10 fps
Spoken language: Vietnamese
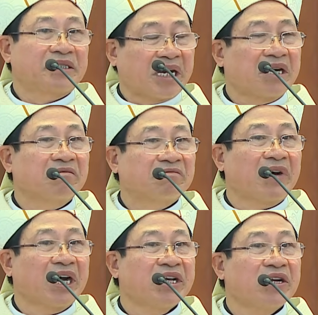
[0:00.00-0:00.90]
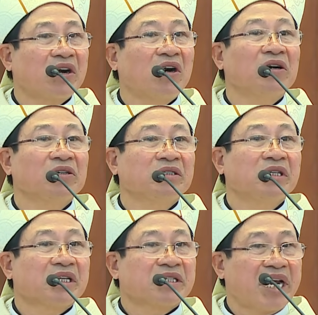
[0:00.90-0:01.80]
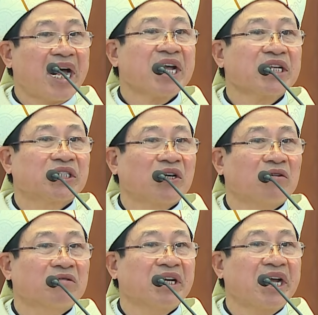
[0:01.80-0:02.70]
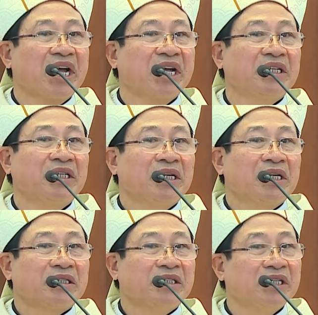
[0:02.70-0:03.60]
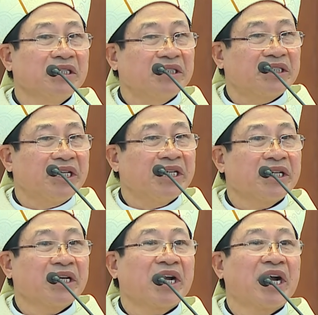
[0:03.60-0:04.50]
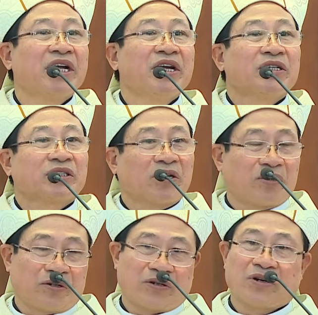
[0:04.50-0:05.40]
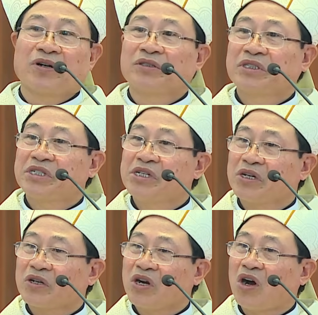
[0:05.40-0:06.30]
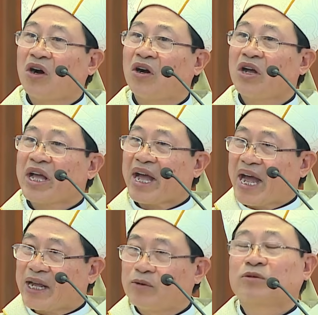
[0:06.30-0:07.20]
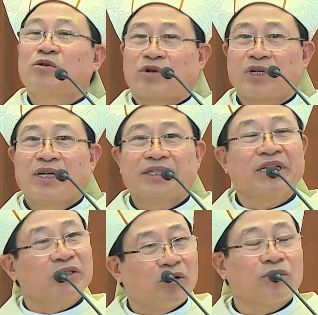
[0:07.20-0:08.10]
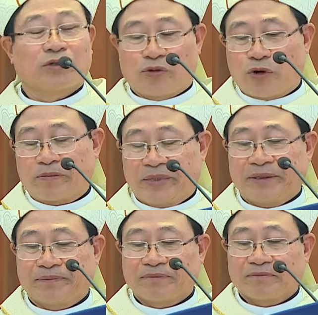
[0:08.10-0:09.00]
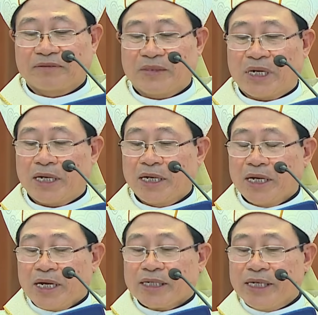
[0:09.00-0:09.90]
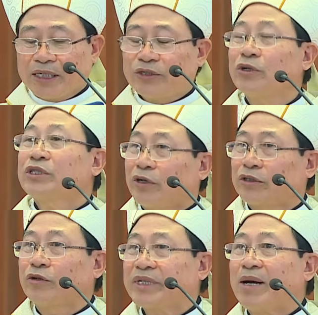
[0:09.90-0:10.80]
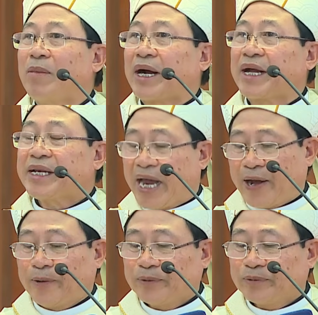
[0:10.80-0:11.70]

chẳng phải con đã chọn ngài nhưng chính ngài chọn con trước đó ai cũng thuộc đến tôi còn thuộc mà nhưng chúa chọn chúng ta bằng cách nào